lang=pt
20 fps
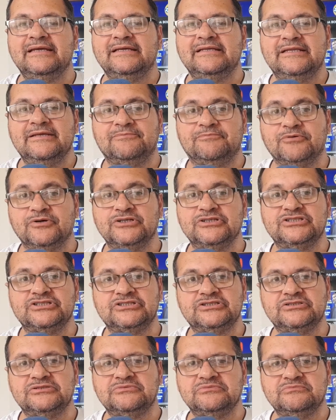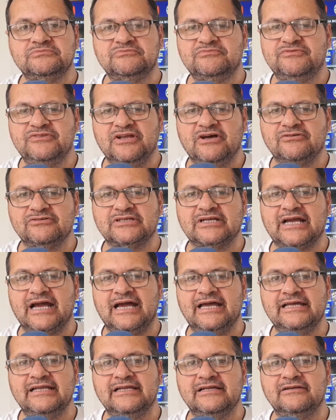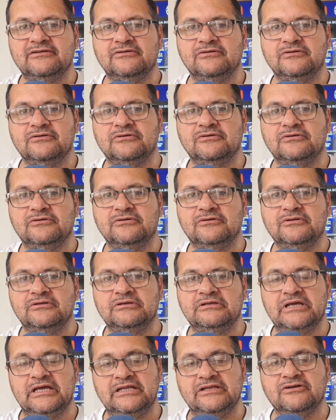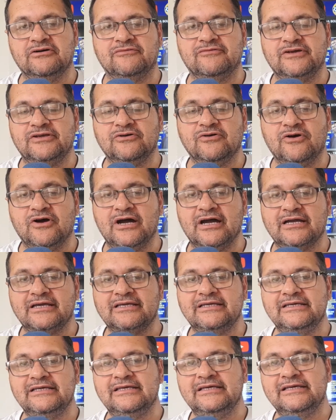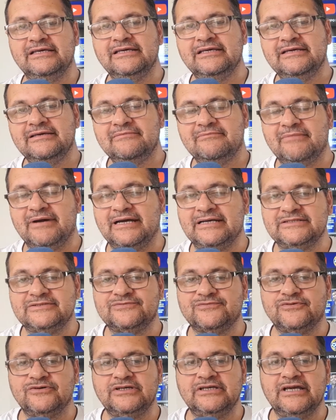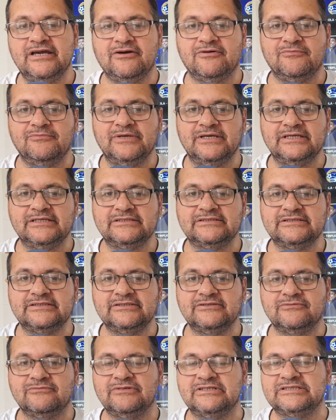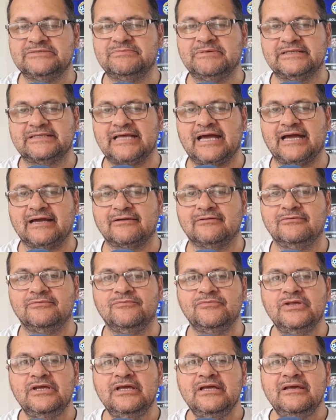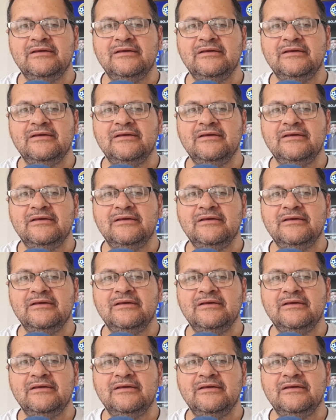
depois final de carreira no, em Nova York, mas foi realmente um espetáculo.